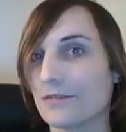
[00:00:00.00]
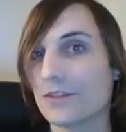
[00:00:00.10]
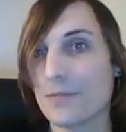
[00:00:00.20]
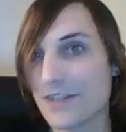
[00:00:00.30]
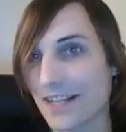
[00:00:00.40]

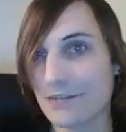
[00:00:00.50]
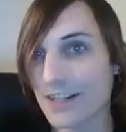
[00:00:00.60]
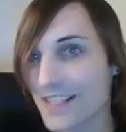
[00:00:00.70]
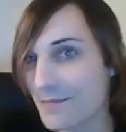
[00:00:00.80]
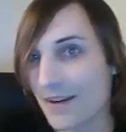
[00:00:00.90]
Comme à chaque fois
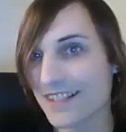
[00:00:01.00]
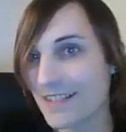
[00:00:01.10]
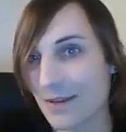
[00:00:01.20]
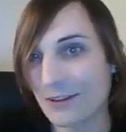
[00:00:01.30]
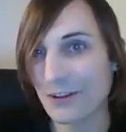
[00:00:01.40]
qu'il participe
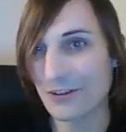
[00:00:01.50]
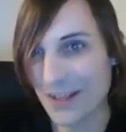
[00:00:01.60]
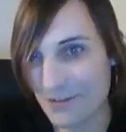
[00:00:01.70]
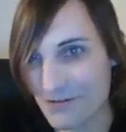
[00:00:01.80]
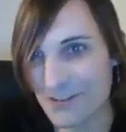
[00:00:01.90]
à un tournoi,
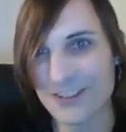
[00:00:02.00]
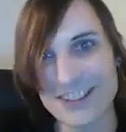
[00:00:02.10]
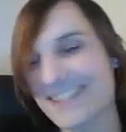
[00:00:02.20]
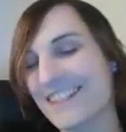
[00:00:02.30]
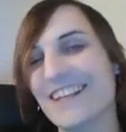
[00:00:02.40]
il veut
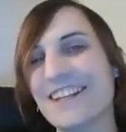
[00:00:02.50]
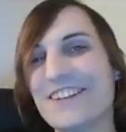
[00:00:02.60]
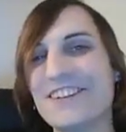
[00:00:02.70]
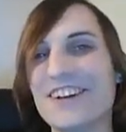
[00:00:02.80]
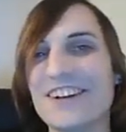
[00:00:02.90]
essayer
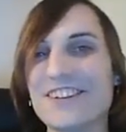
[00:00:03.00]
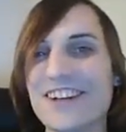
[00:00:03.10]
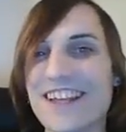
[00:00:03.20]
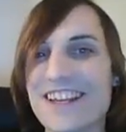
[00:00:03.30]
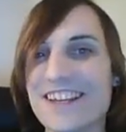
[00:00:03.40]
de, le
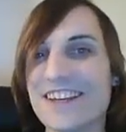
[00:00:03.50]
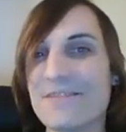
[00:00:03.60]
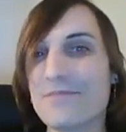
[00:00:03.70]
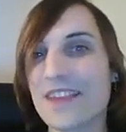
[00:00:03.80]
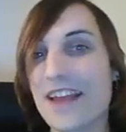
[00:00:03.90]
gagner.
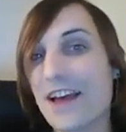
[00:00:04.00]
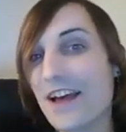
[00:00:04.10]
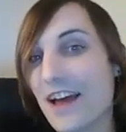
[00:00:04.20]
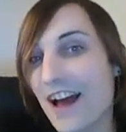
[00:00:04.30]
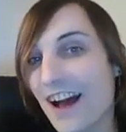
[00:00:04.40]

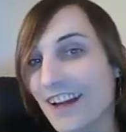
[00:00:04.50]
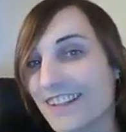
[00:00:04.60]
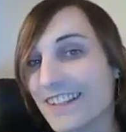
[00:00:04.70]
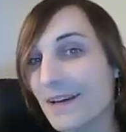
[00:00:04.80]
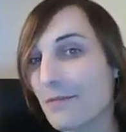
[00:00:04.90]
Euh,
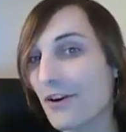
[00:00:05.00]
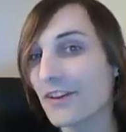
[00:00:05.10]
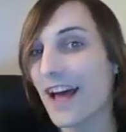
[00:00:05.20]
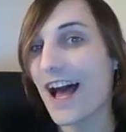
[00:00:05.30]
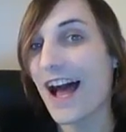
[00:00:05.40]
quitte à prendre
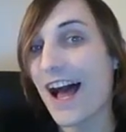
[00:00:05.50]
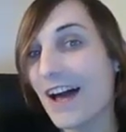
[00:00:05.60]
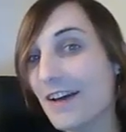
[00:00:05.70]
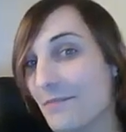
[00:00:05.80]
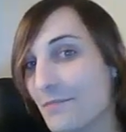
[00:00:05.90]

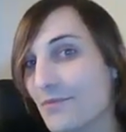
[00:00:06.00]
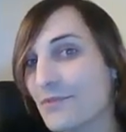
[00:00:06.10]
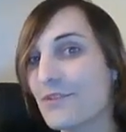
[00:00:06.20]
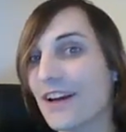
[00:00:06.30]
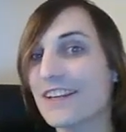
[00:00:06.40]
plus
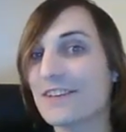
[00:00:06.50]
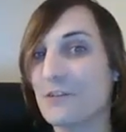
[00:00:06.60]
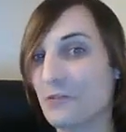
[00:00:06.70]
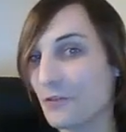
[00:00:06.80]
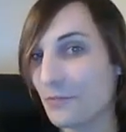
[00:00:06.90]
de risque
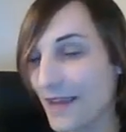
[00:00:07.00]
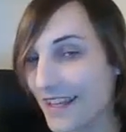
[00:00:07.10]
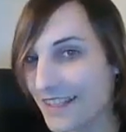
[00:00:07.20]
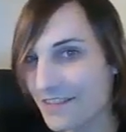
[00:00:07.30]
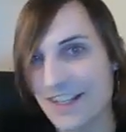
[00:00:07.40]
de perte
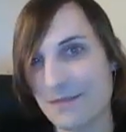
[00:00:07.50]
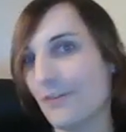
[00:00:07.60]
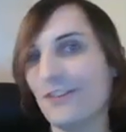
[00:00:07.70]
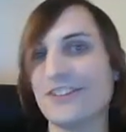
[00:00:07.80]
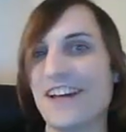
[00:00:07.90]
évidemment,
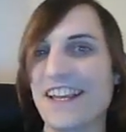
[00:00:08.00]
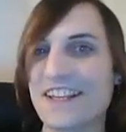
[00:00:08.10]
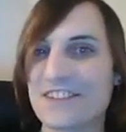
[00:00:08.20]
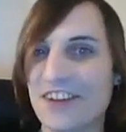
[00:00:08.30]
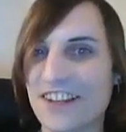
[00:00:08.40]
on n'a rien
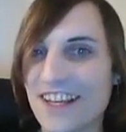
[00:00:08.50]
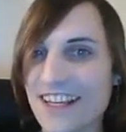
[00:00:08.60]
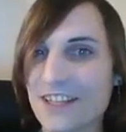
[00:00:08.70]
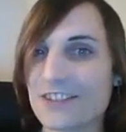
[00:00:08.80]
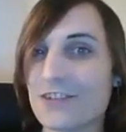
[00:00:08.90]
sans rien, et
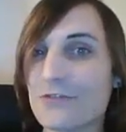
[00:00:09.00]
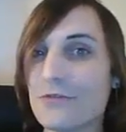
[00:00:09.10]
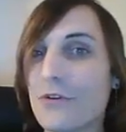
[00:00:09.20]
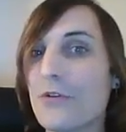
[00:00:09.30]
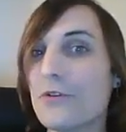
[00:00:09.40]
donc il joue
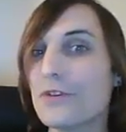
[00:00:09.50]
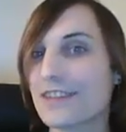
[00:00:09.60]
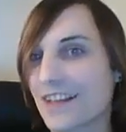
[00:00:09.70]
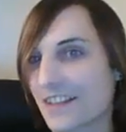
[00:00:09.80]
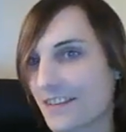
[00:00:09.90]

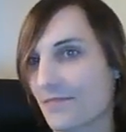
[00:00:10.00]
E5.